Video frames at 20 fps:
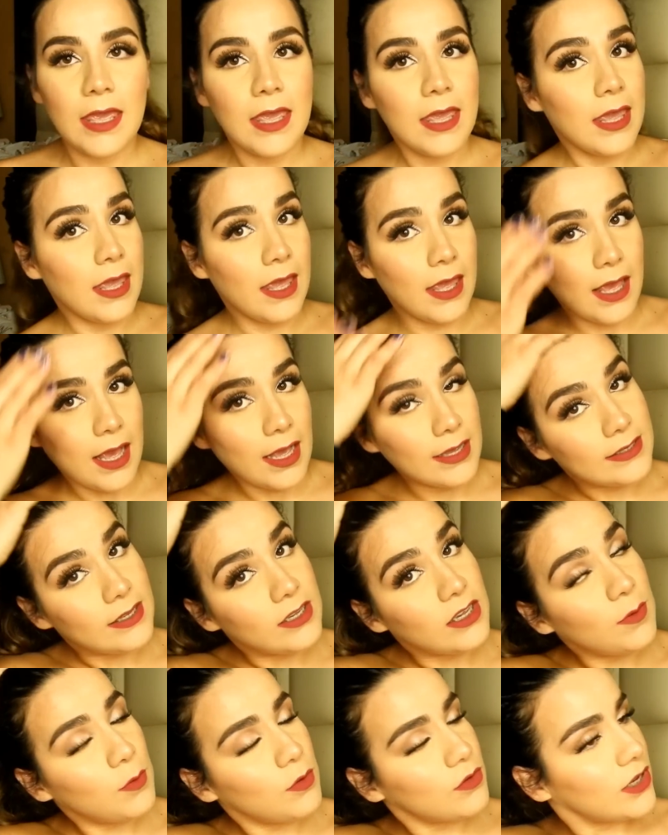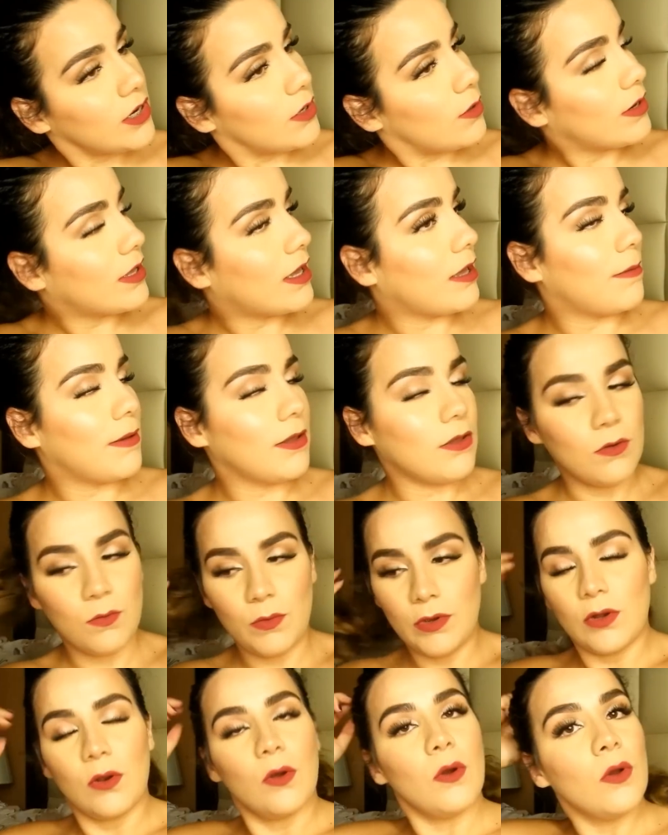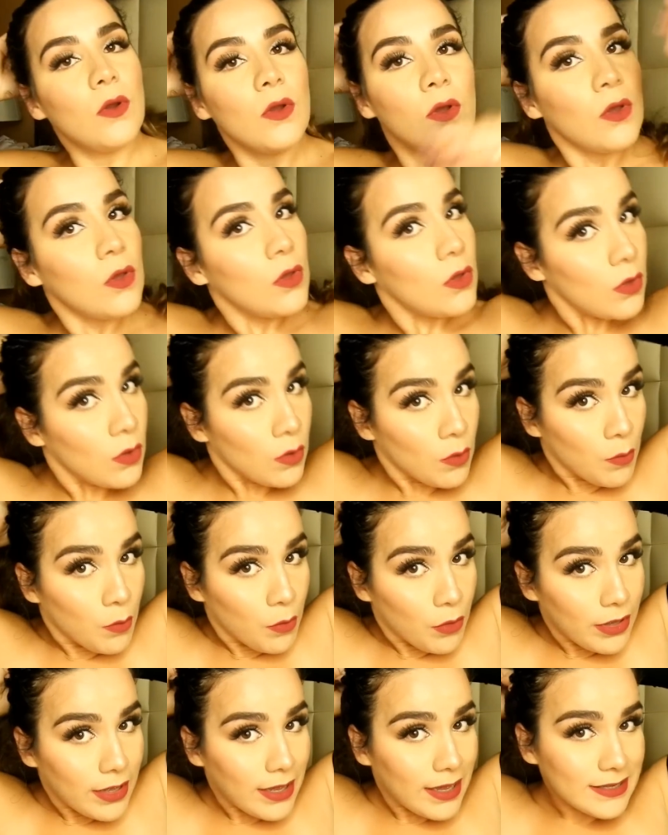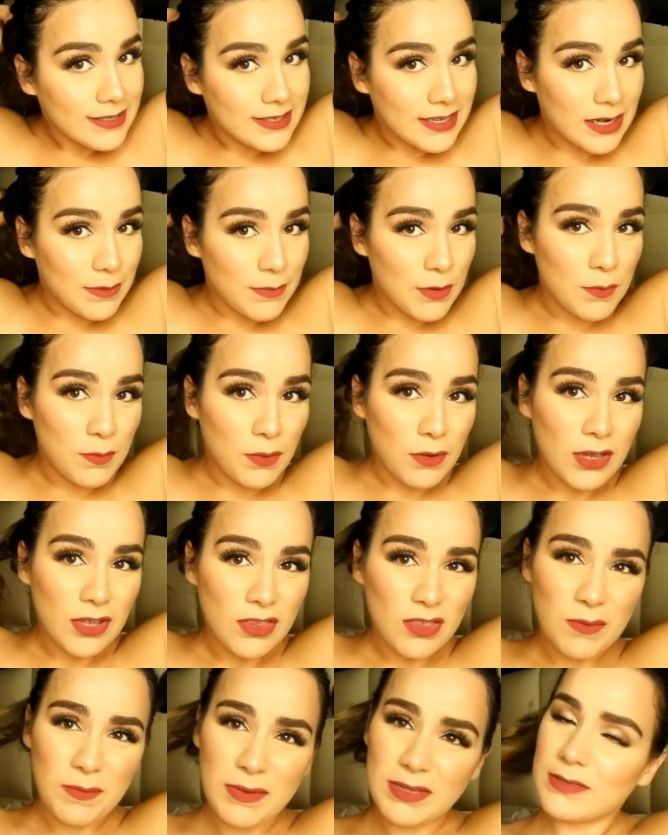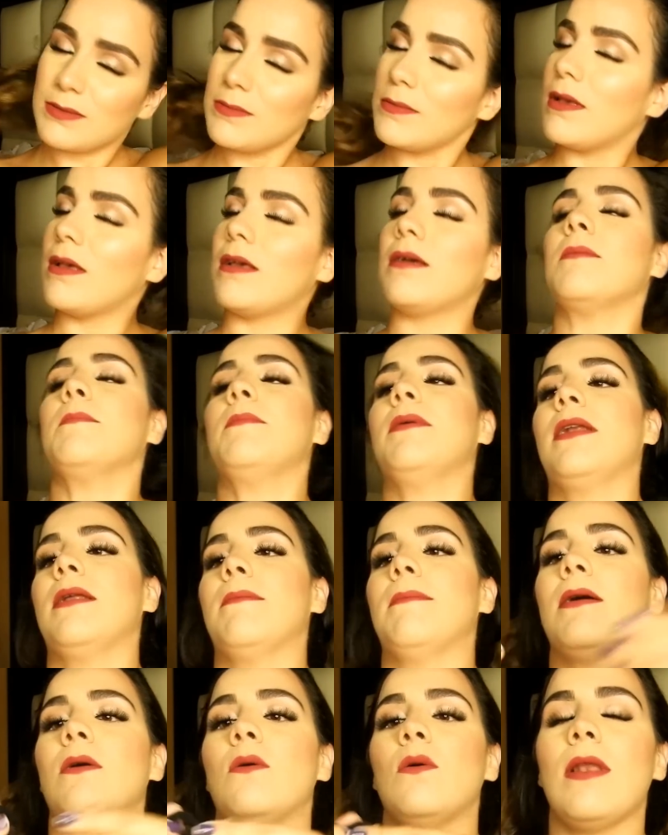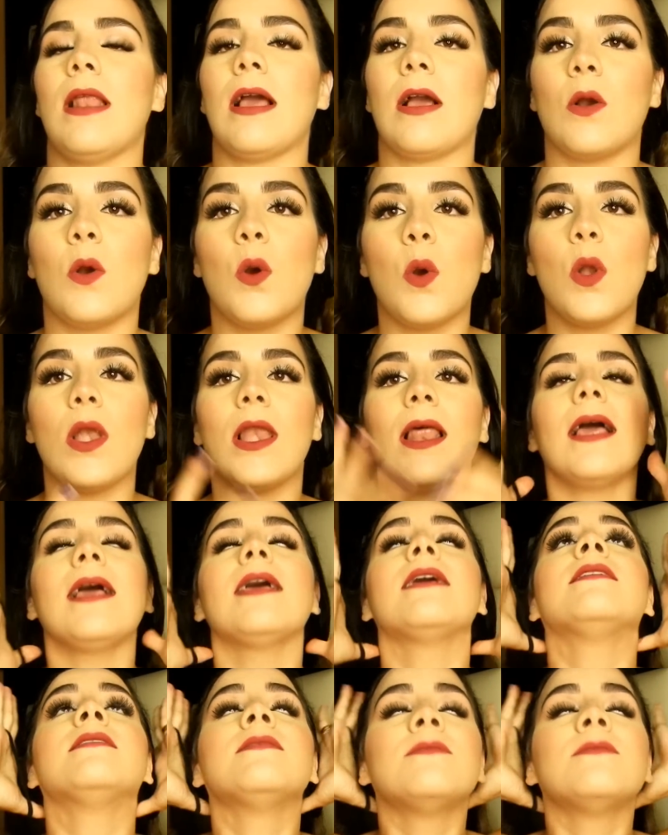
Y así como tengo el cabello, bueno, voy a hacerme un poquito más para abajo la cola